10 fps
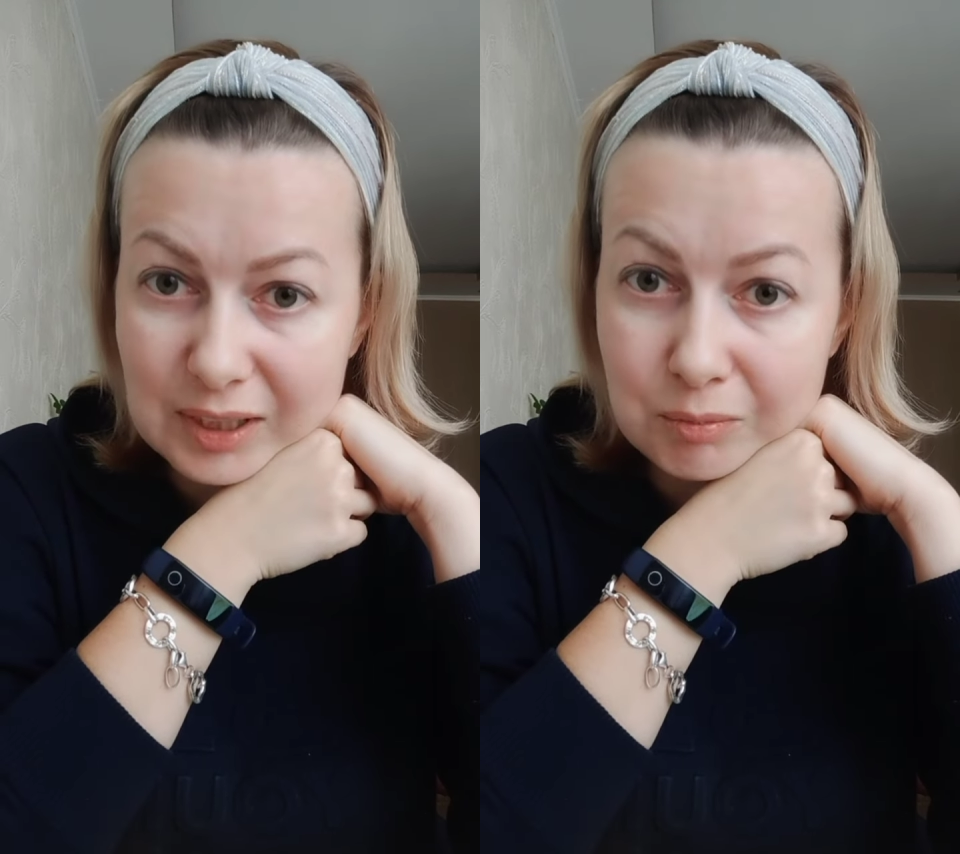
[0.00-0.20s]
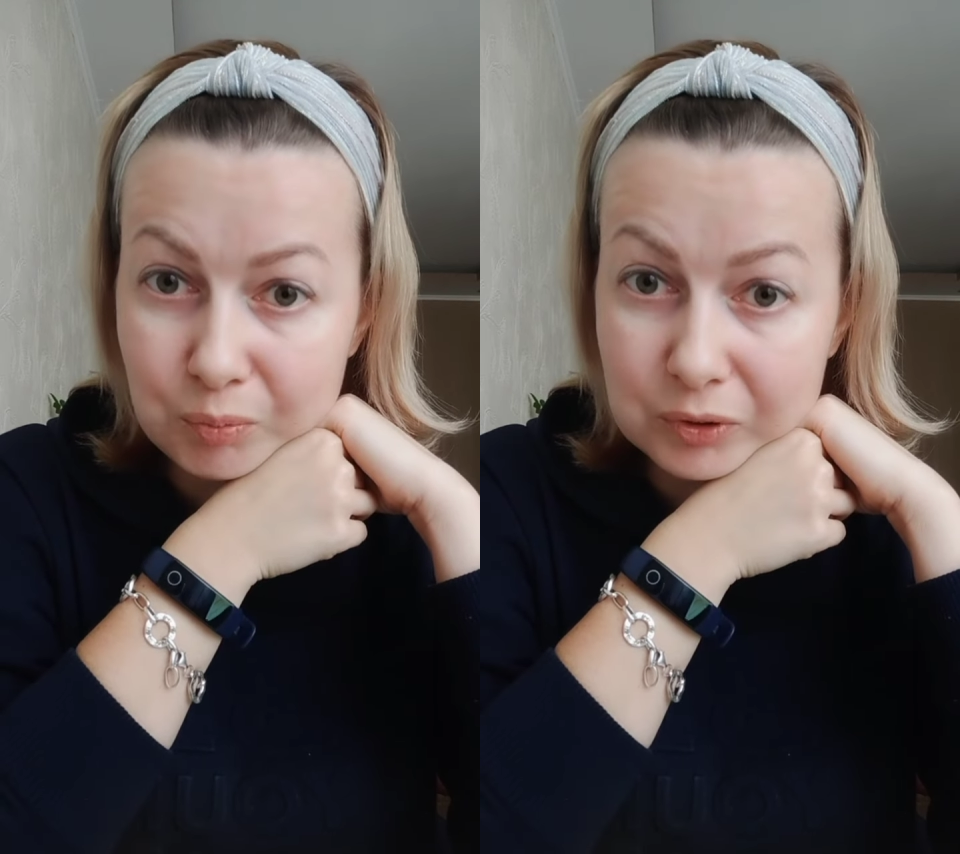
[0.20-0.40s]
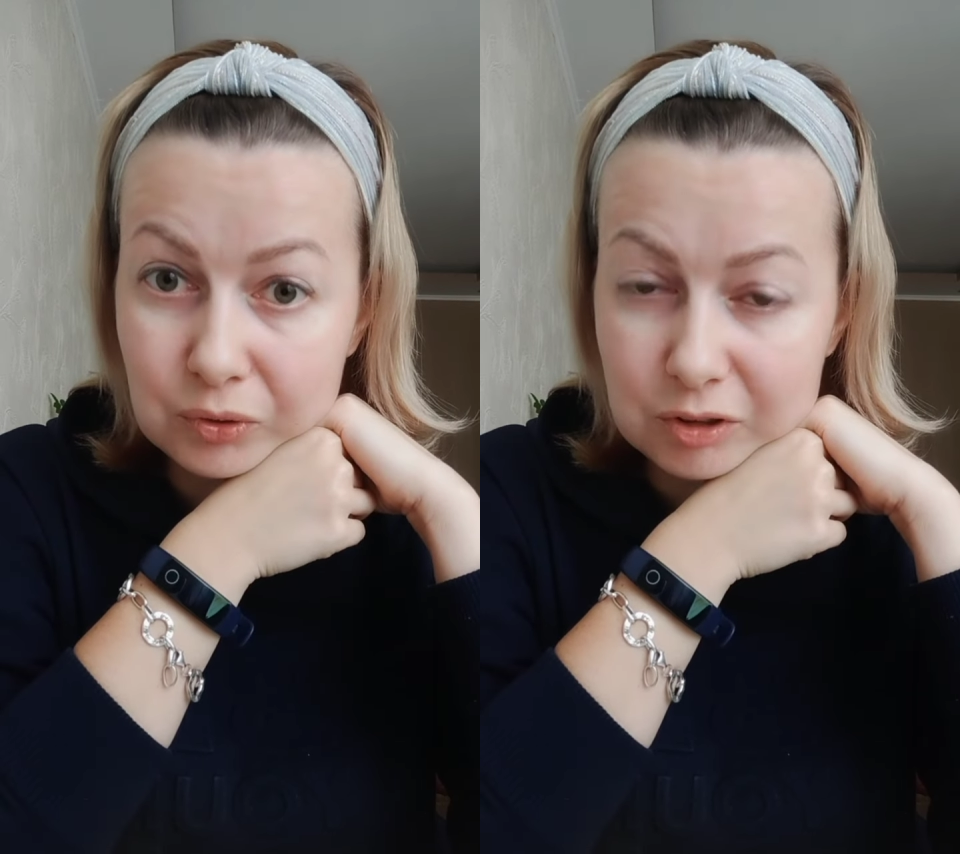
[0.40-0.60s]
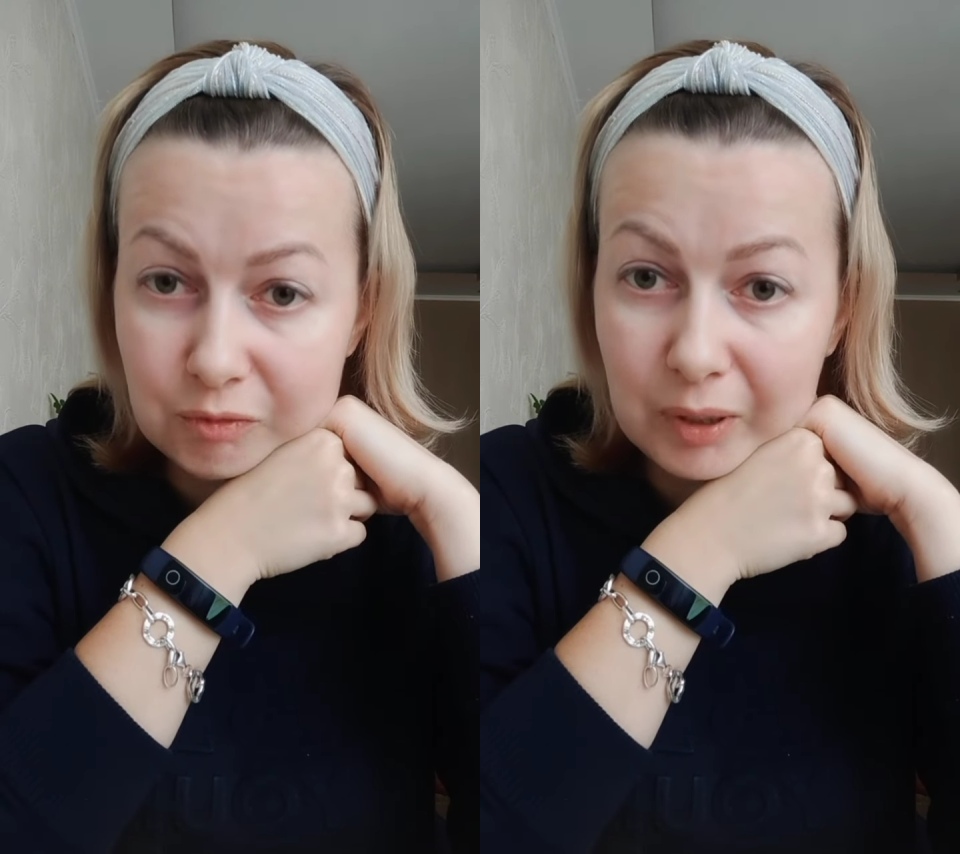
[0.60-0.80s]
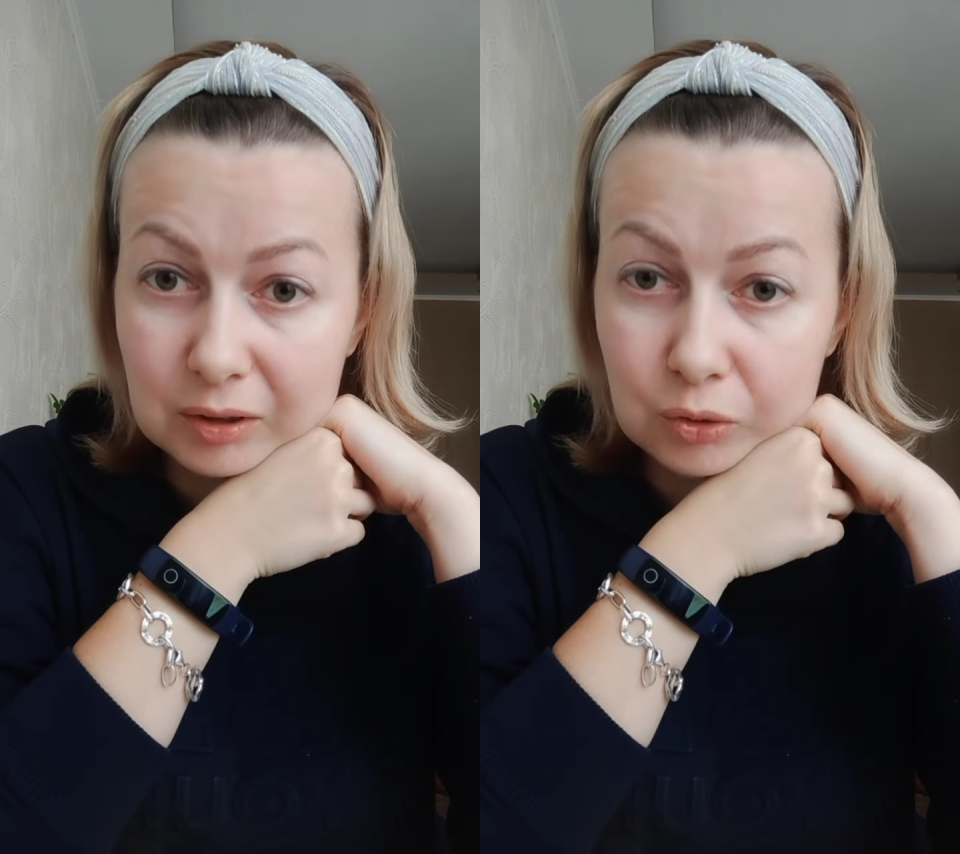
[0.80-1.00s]
сами пойдете
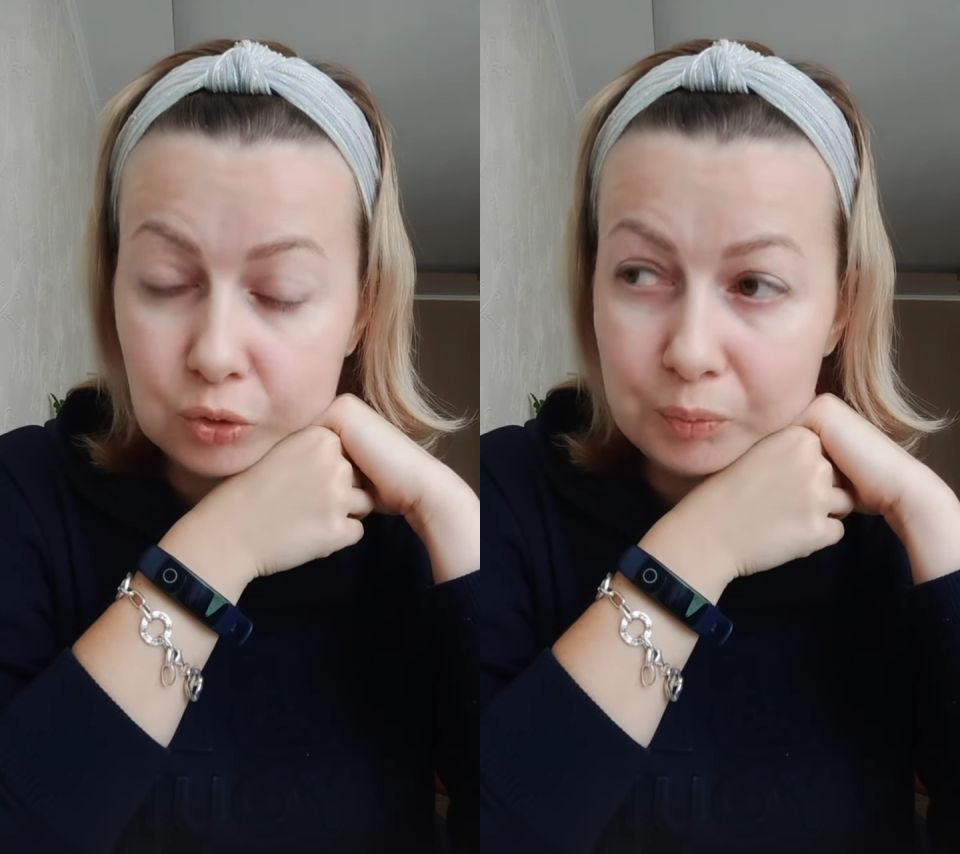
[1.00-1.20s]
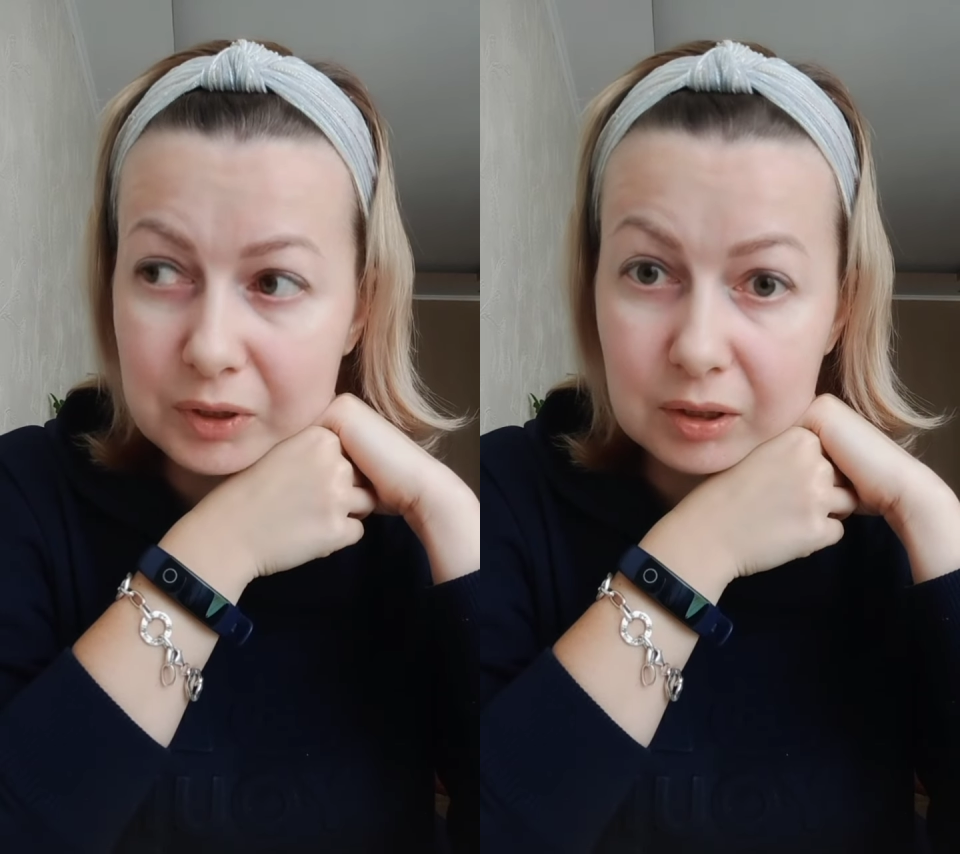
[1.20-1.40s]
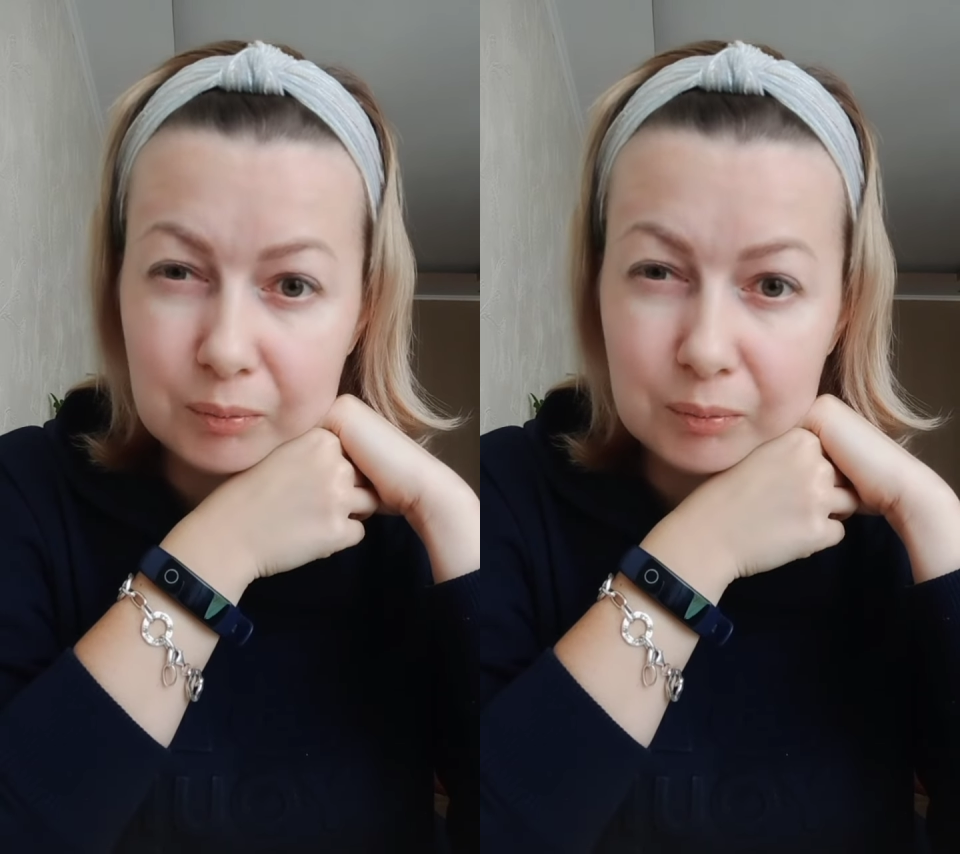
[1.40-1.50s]
в банк и купите,